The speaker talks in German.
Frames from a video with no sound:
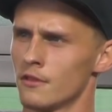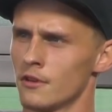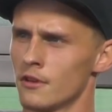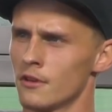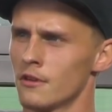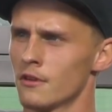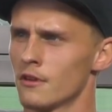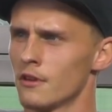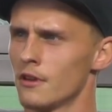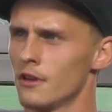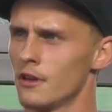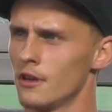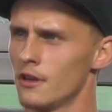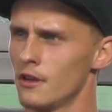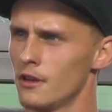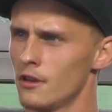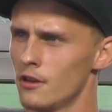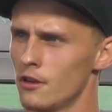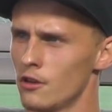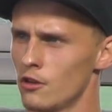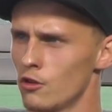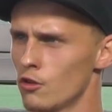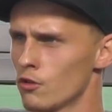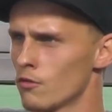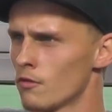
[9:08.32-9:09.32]
Ne?
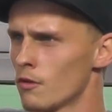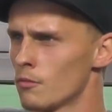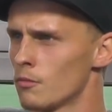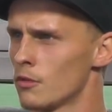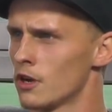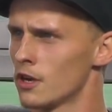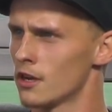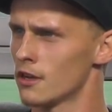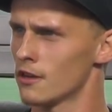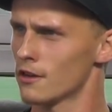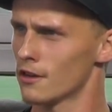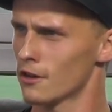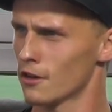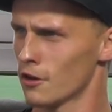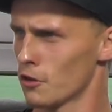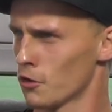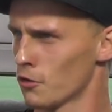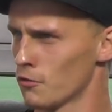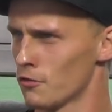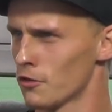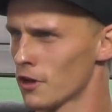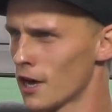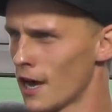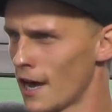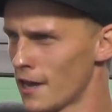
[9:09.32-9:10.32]
Äh, irgendwann mal
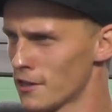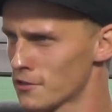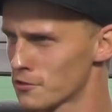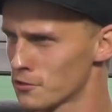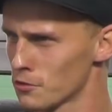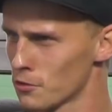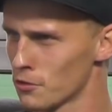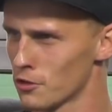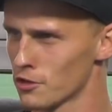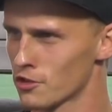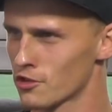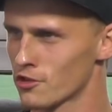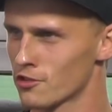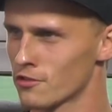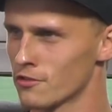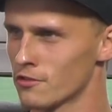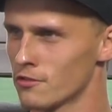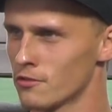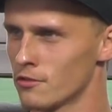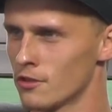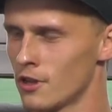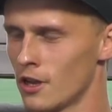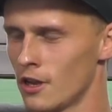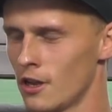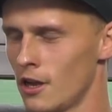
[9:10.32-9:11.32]
irgendwie
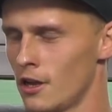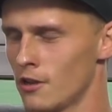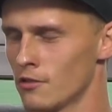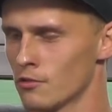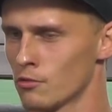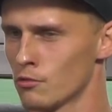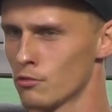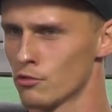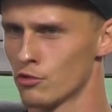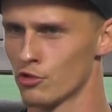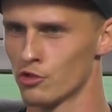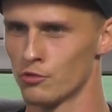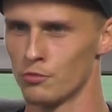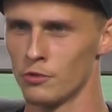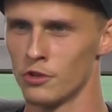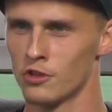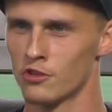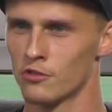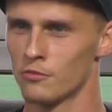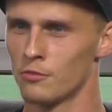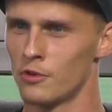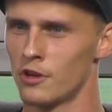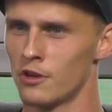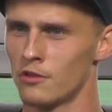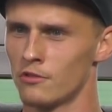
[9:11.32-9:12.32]
reinzurutschen und dann halt ein gutes Spiel
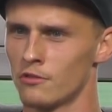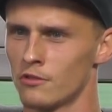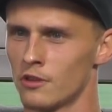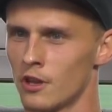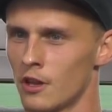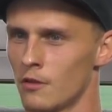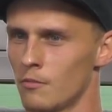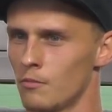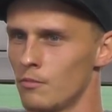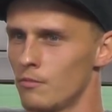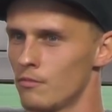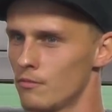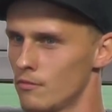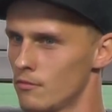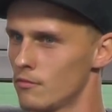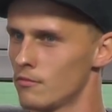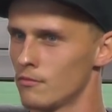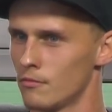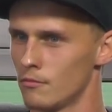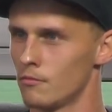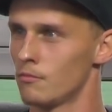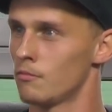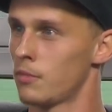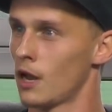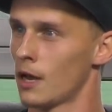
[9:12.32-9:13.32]
zu machen und dann
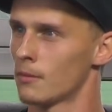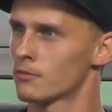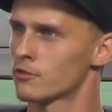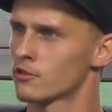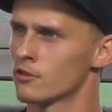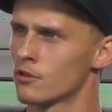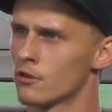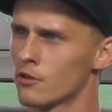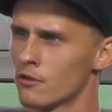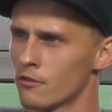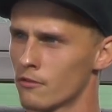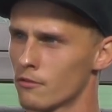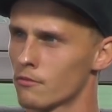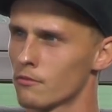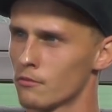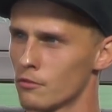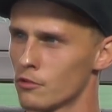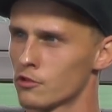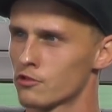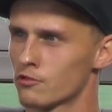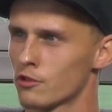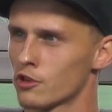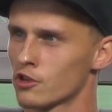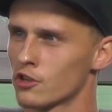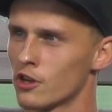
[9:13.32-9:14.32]
bleibst du auch
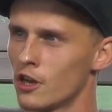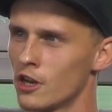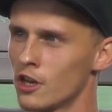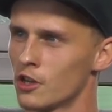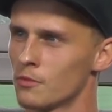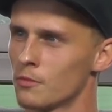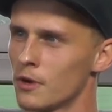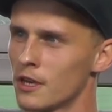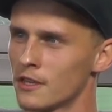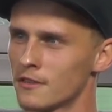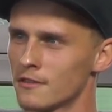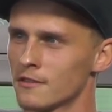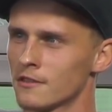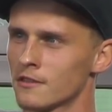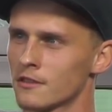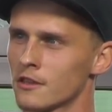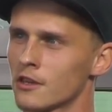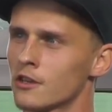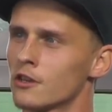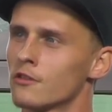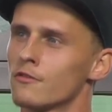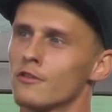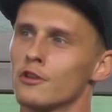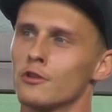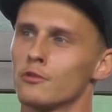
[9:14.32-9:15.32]
höchstwahrscheinlich meistens
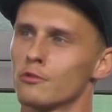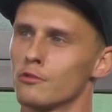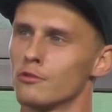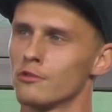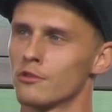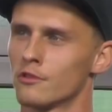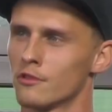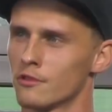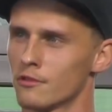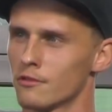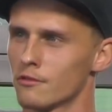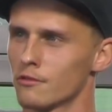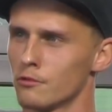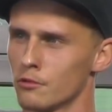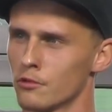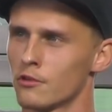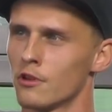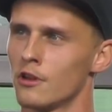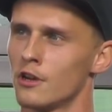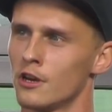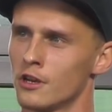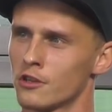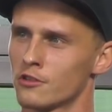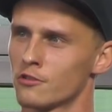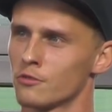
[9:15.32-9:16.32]
drin, wenn du gut,
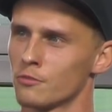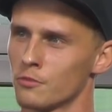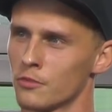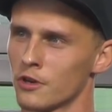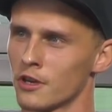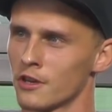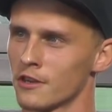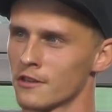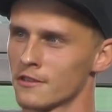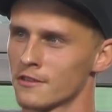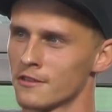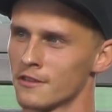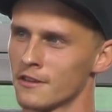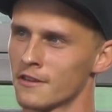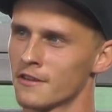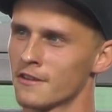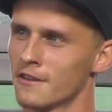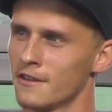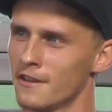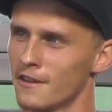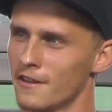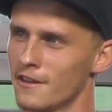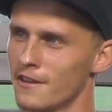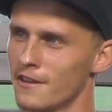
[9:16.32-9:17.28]
gute Leistung bringst. Ne?